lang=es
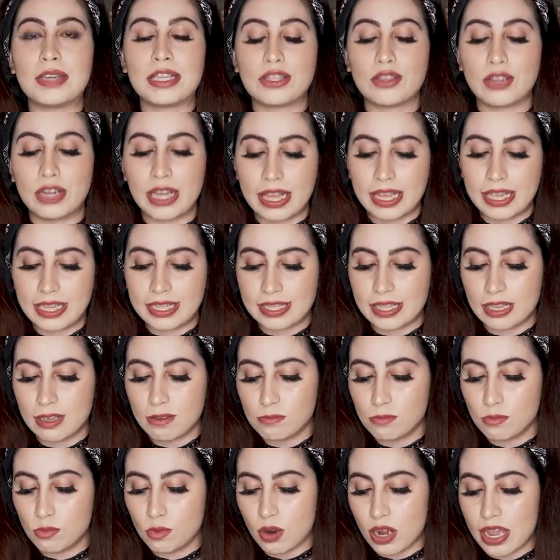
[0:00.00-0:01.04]
Victoria dice,
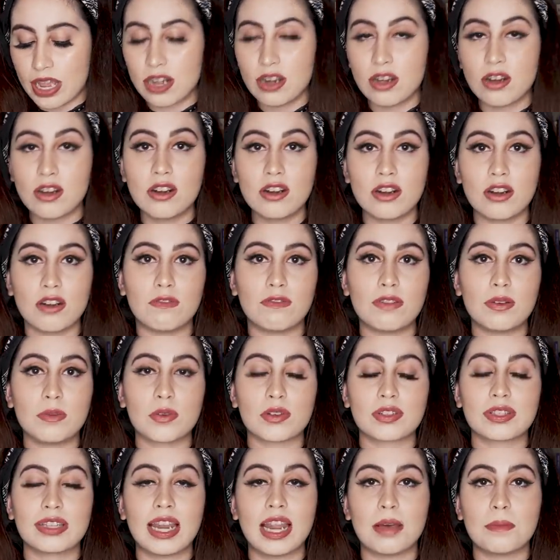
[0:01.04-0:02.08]
bueno, nos
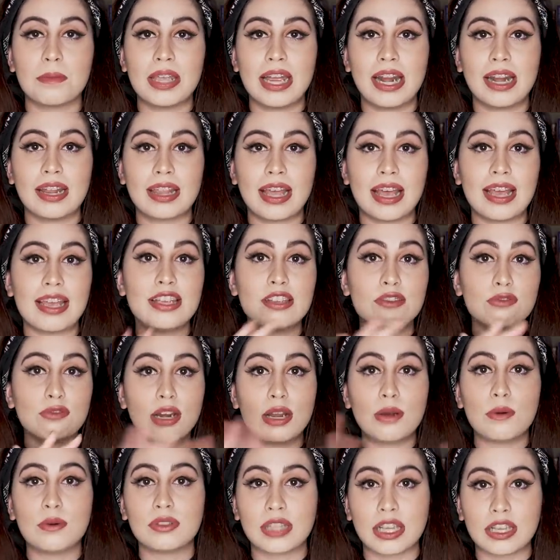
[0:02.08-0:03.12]
fuimos a la mierda, hizo
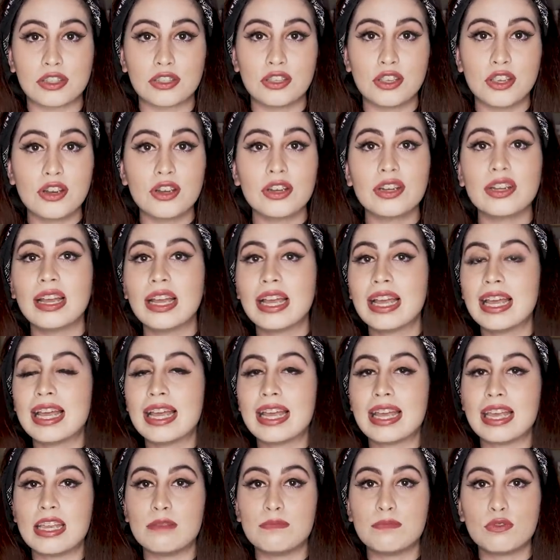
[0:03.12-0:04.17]
una votación
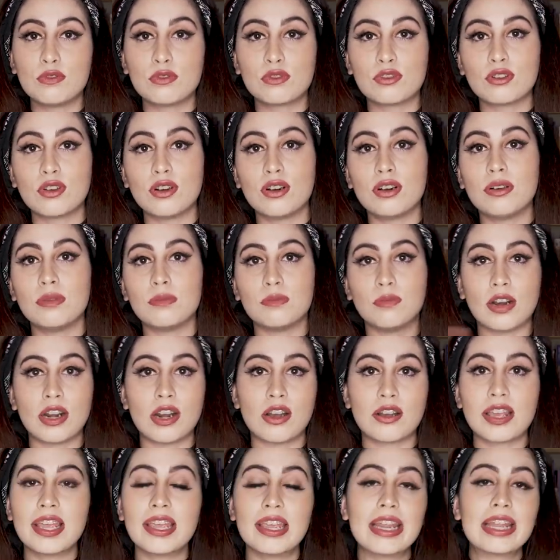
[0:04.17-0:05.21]
y puso,
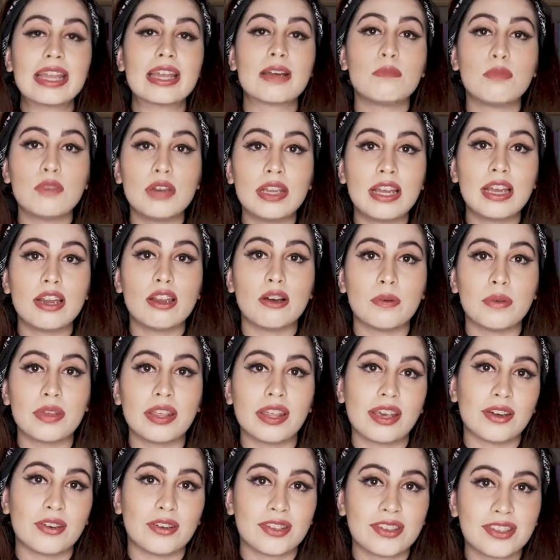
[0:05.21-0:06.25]
bueno, ¿quién quiere que publique los
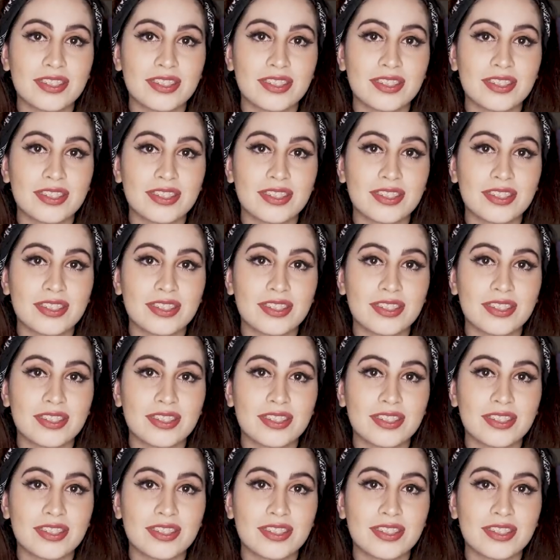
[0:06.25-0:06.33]
videos?